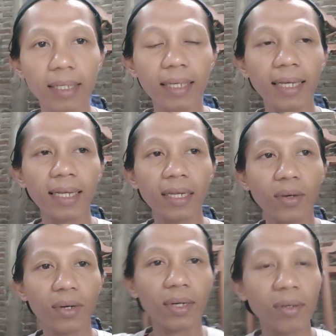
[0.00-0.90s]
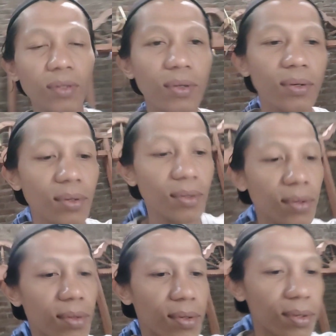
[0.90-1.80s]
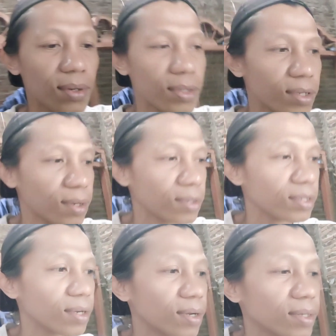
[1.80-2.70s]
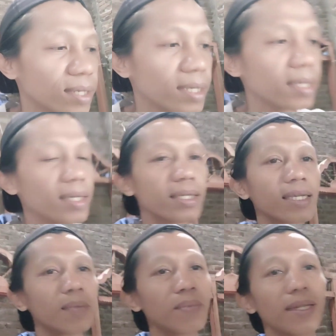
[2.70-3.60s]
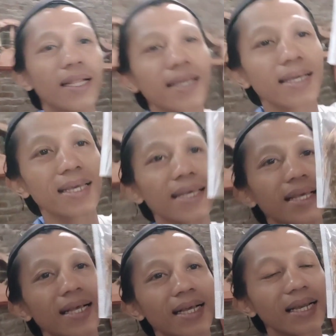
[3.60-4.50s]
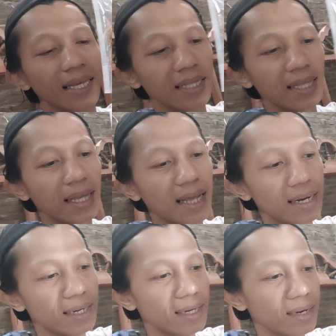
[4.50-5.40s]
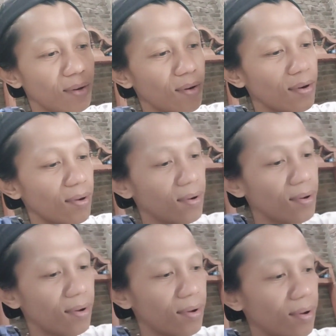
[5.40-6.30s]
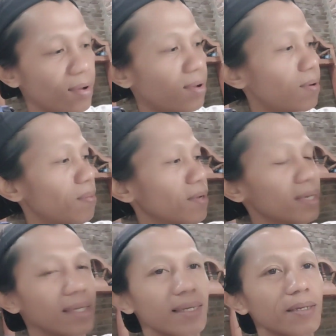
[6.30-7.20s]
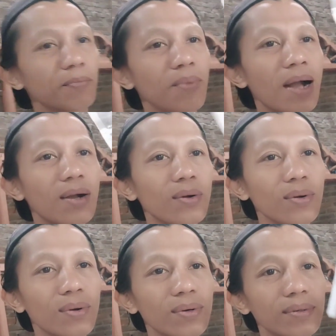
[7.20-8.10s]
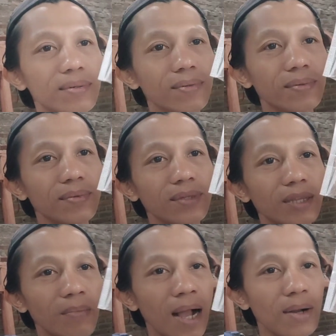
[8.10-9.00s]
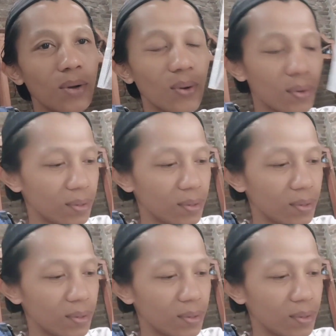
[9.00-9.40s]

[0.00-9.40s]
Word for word: ini gilor untuk konco-konco di sambil lintingan rokok apa gitu bako temanggung